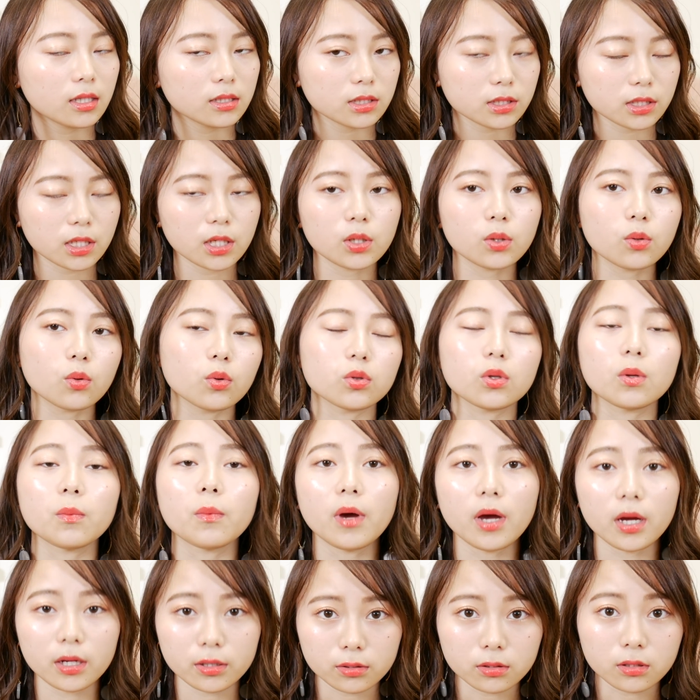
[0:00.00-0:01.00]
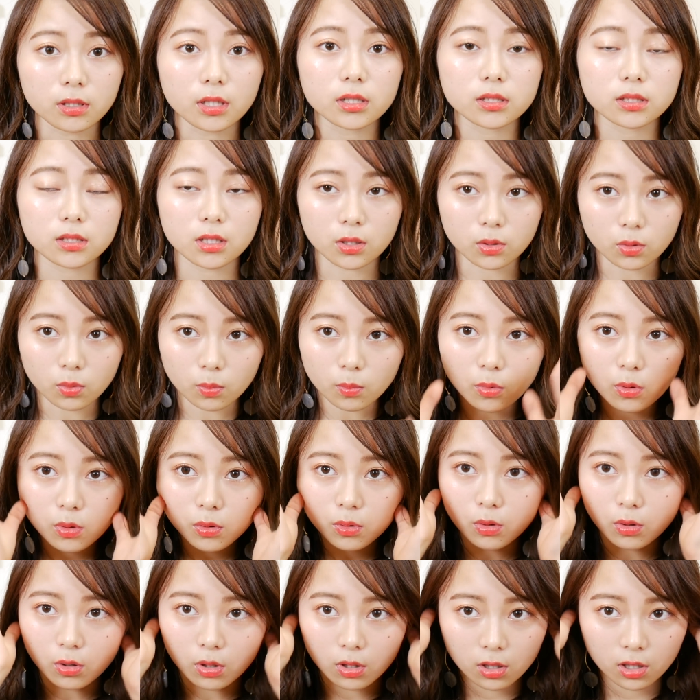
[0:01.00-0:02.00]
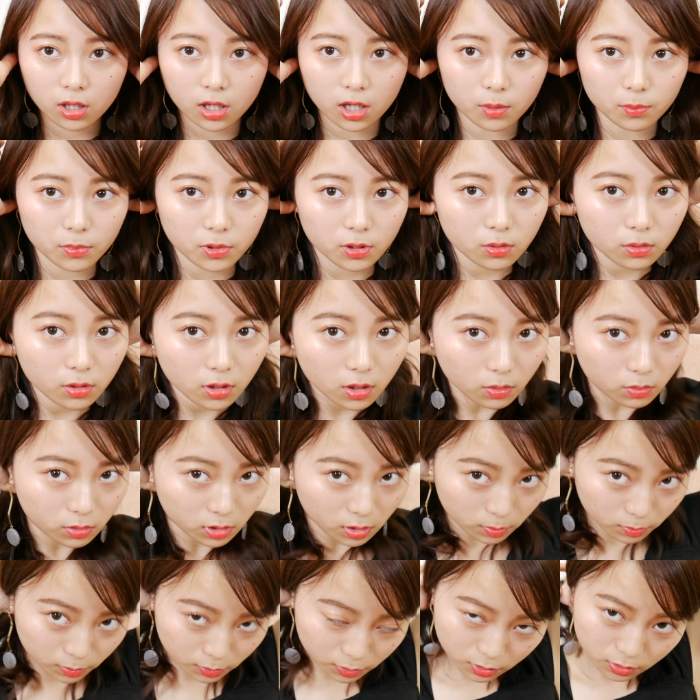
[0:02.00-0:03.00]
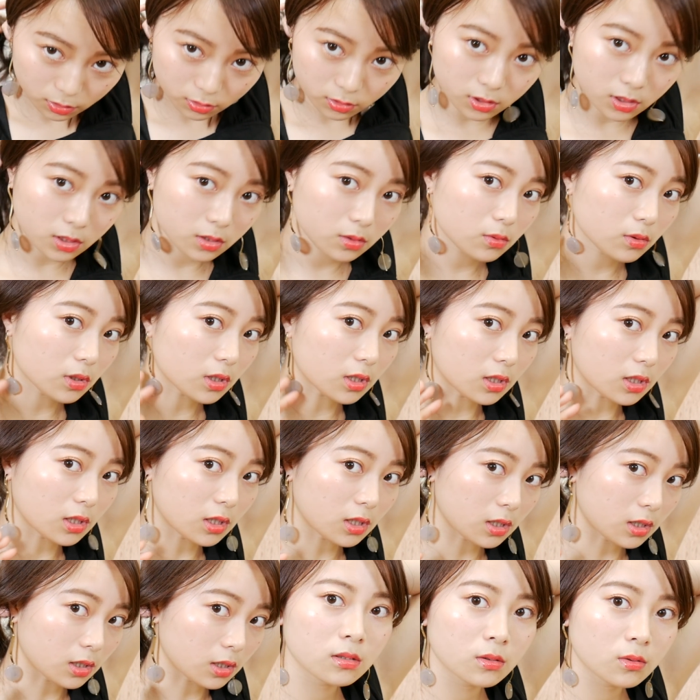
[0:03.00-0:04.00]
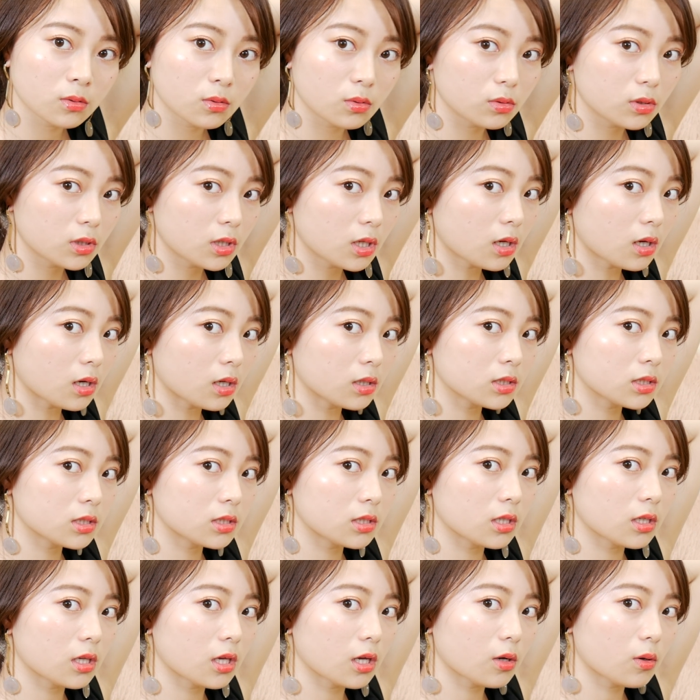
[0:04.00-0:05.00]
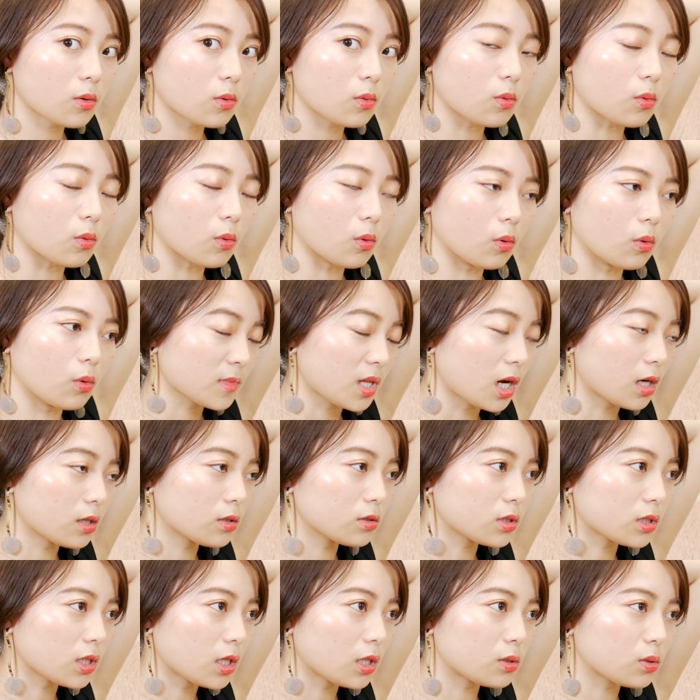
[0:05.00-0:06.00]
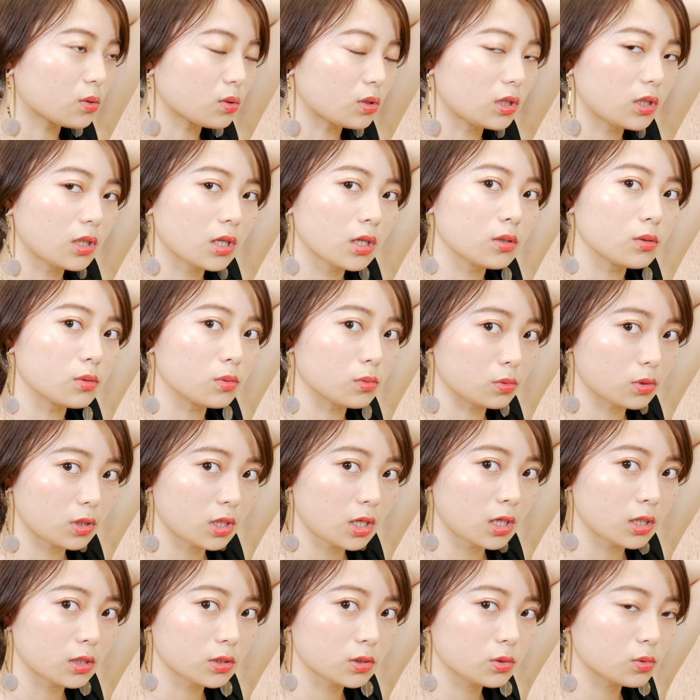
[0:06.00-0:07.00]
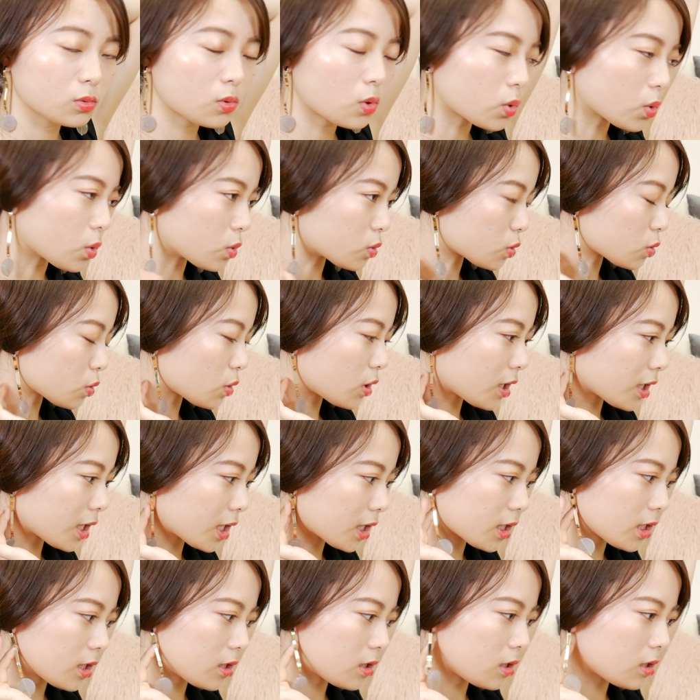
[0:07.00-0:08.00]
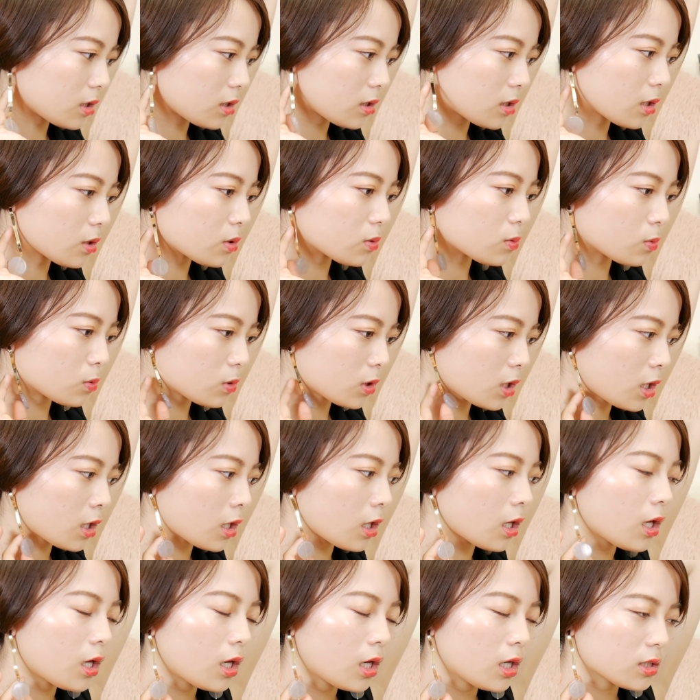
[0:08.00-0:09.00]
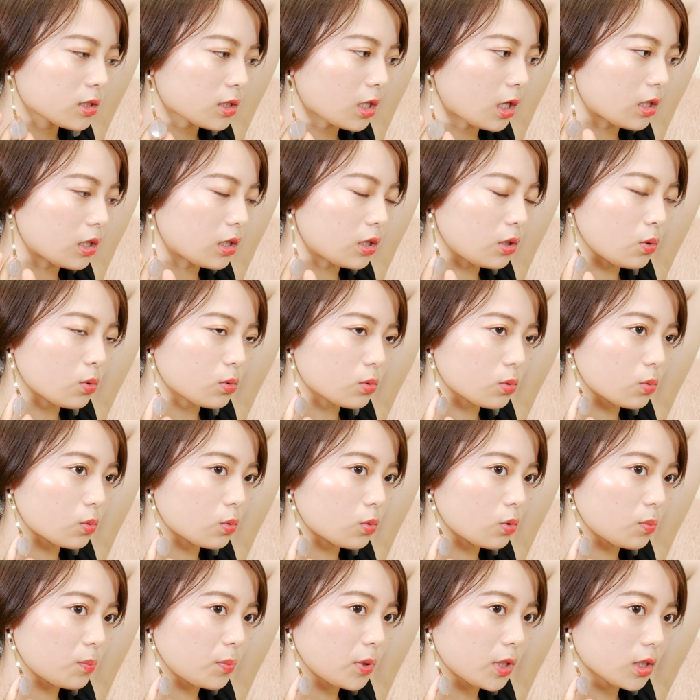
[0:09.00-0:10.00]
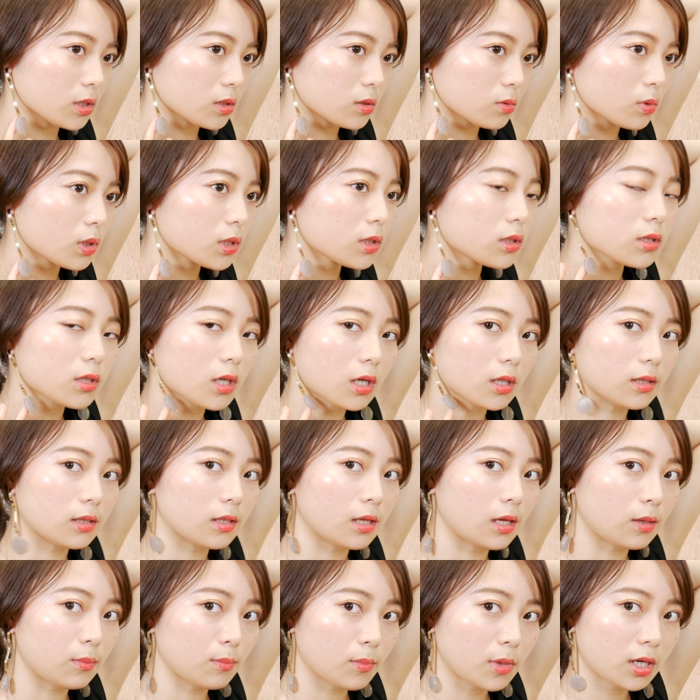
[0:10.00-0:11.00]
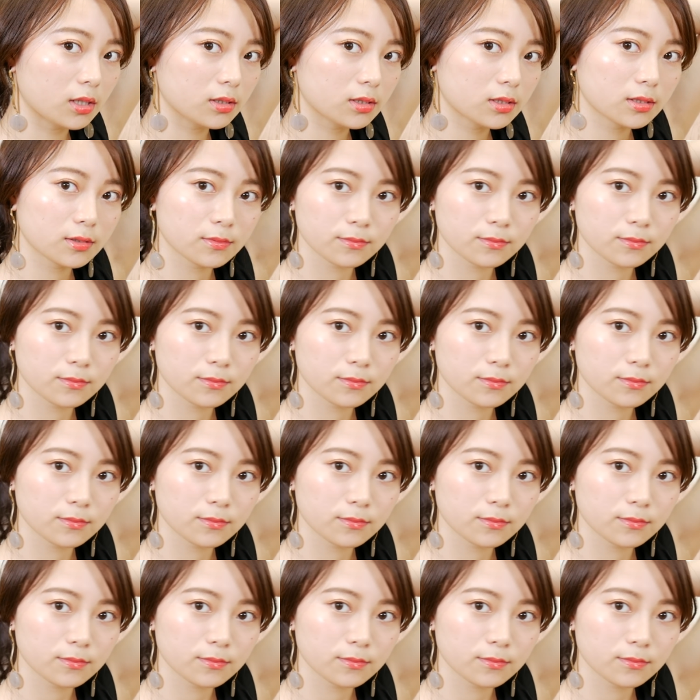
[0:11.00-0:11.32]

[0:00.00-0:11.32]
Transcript: つけることもあるんですけども髪の毛をね結んだ時にこんな感じで結構アクセントになるのですごくそれが気に入ってるので最近よくこのピアスは使っています